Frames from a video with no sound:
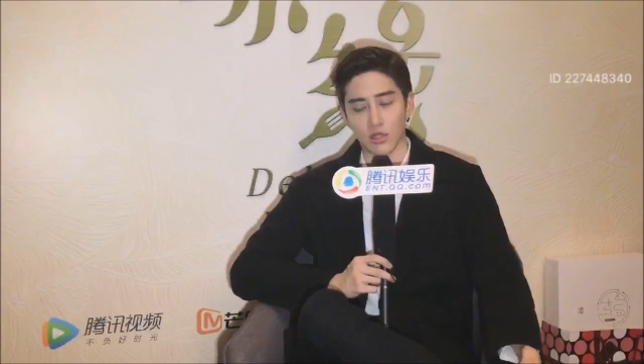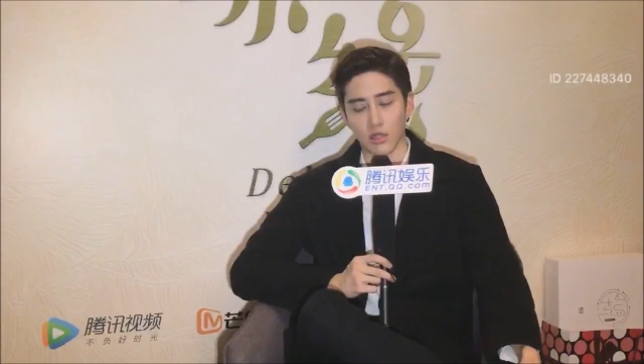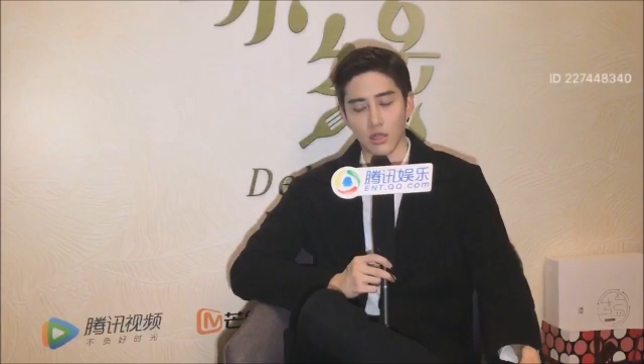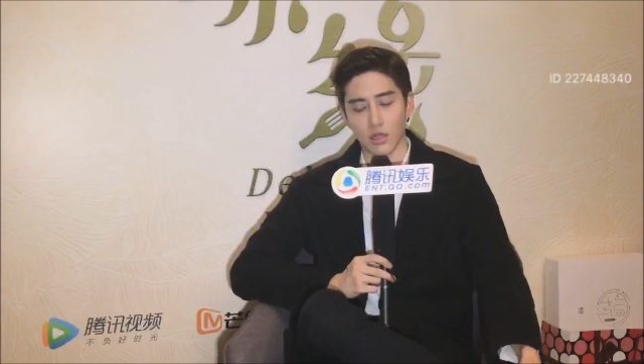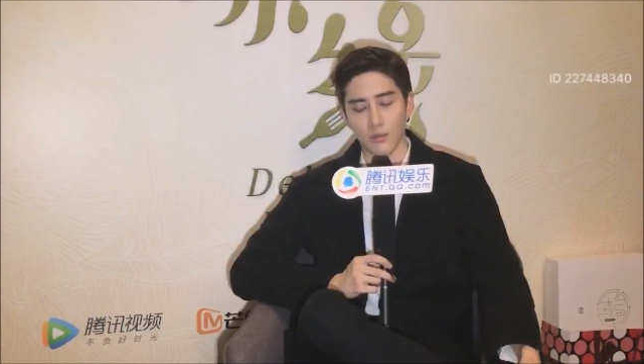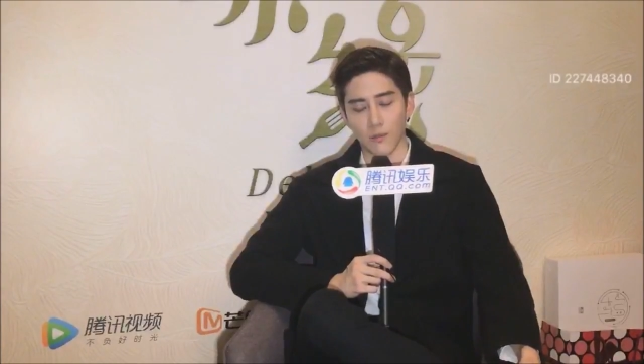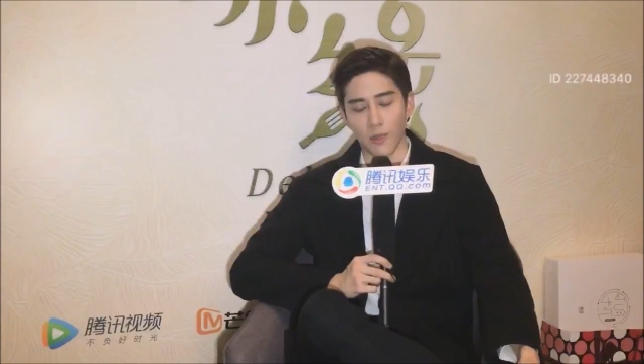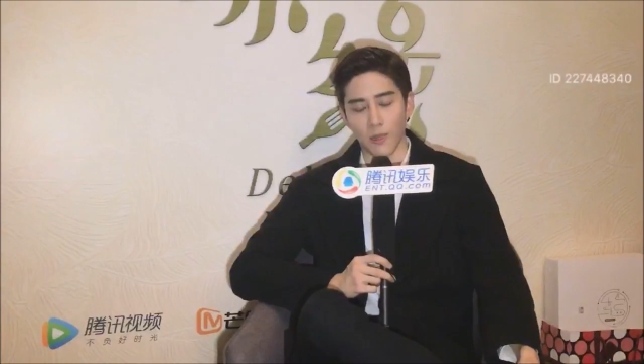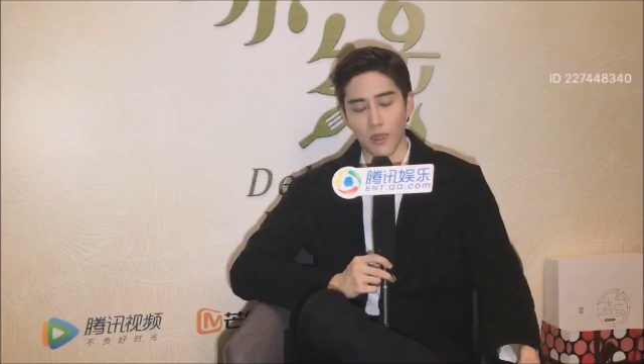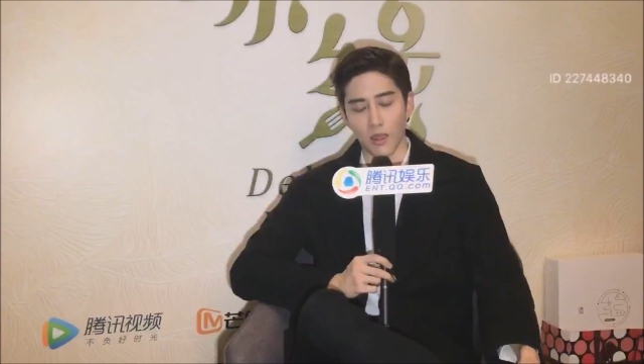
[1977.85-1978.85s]

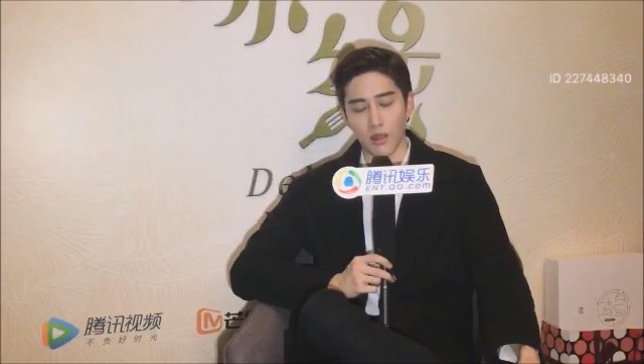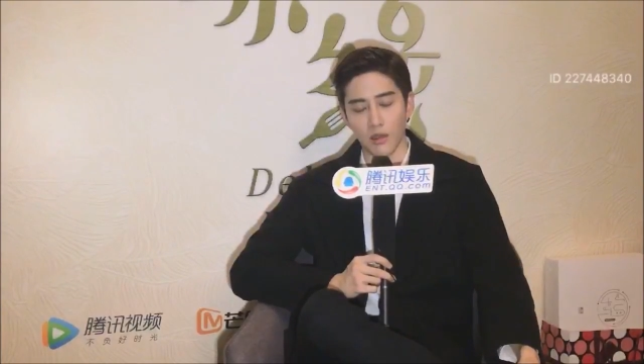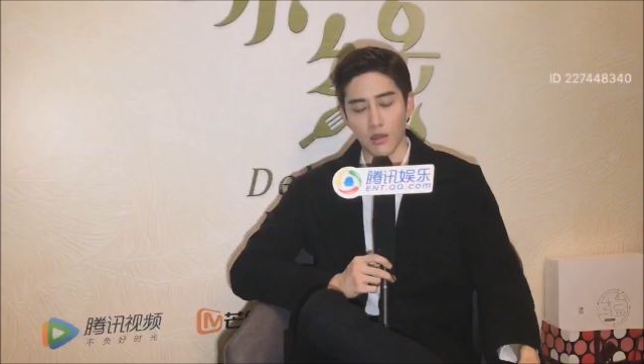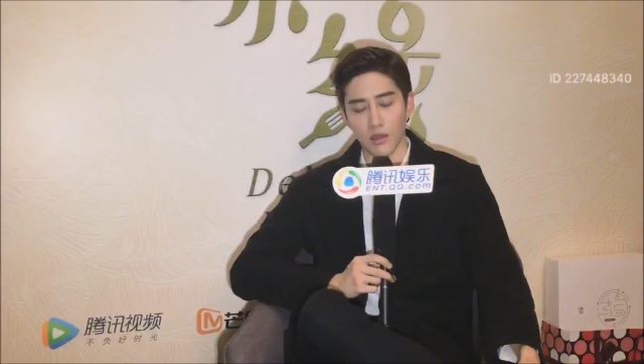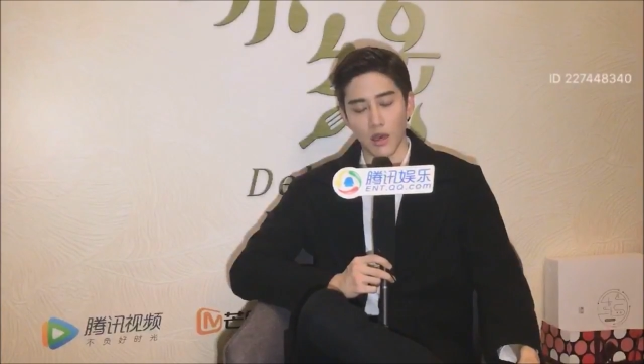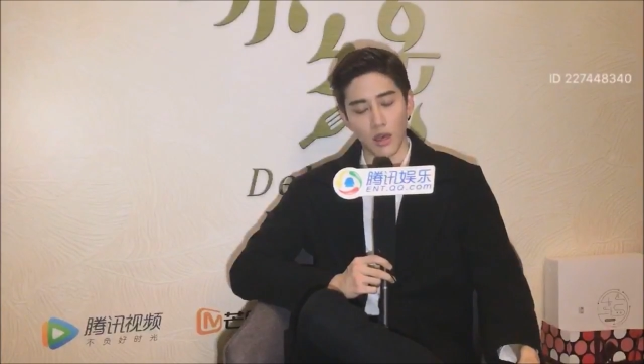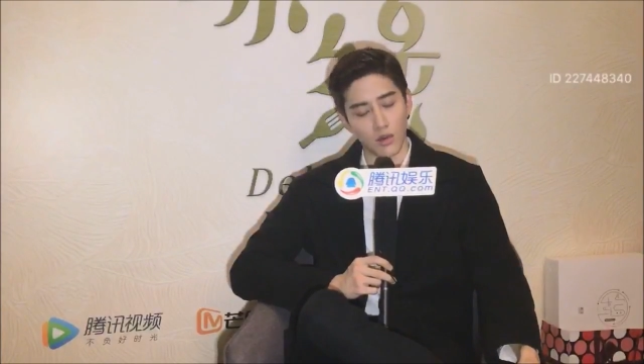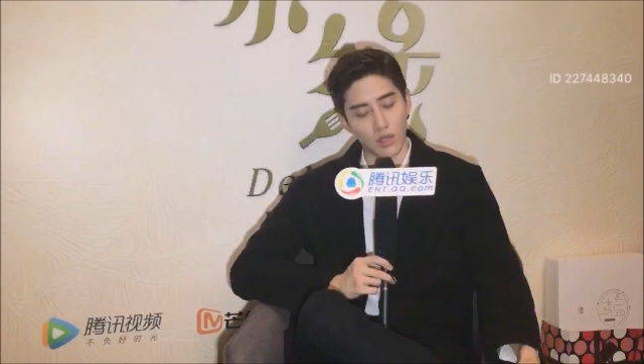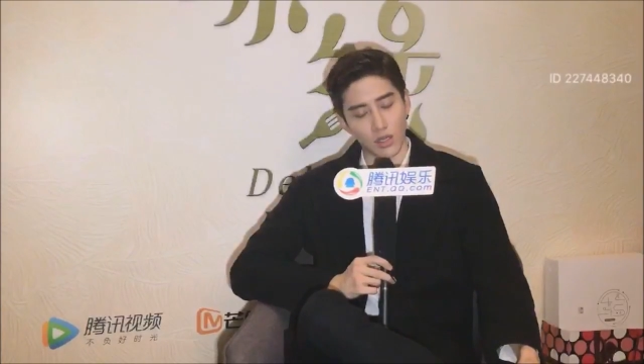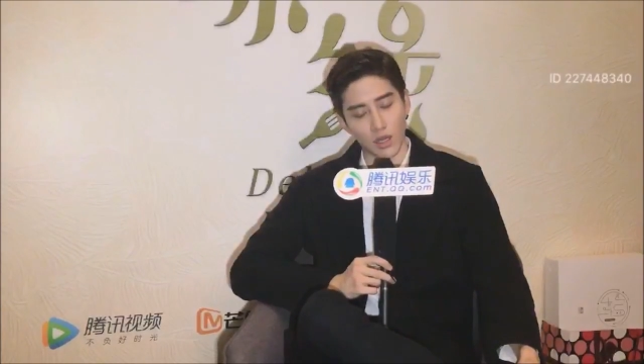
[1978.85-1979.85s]
嗯，I
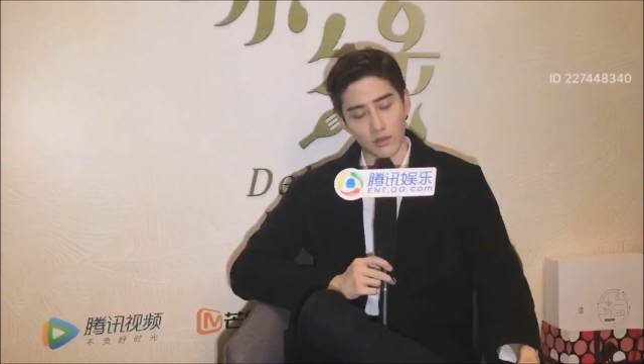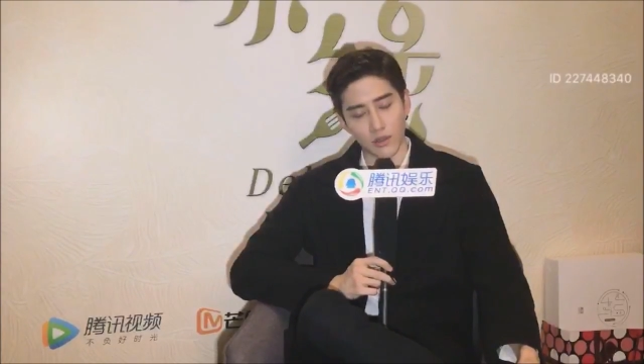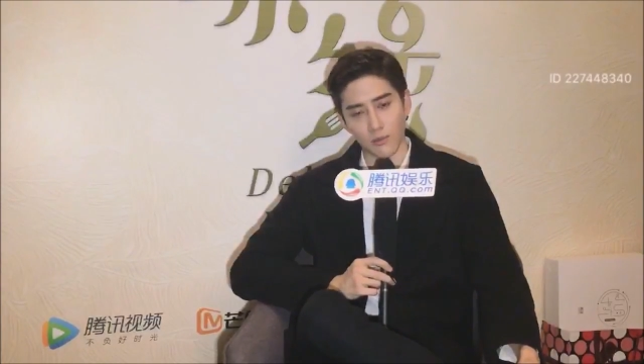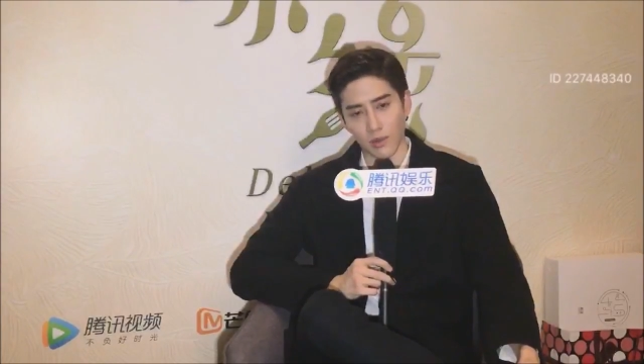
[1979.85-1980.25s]
already got some